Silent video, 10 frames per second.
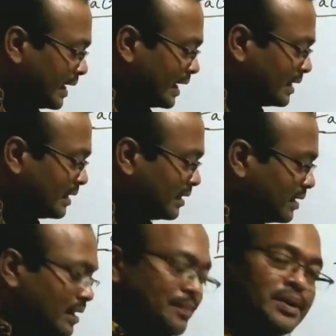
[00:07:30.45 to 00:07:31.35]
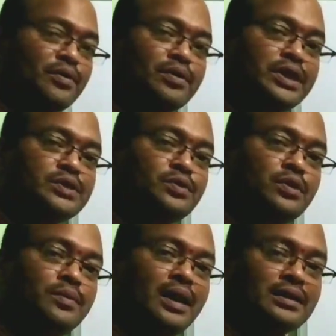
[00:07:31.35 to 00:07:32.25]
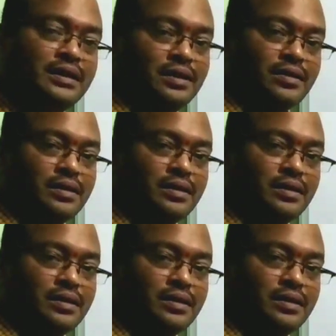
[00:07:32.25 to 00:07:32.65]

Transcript: ఏ నెంబర్ వరకు తీసుకుంటున్నామో అది